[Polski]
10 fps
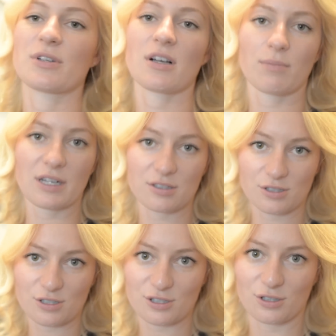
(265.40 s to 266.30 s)
sobie jak bardzo
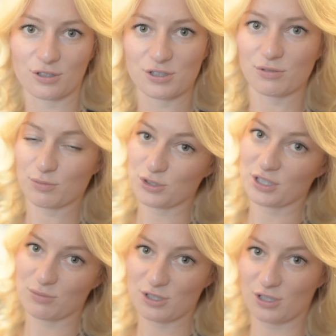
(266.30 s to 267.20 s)
jest solony, żeby
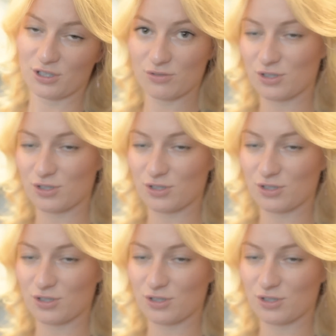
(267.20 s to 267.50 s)
później nie przesolić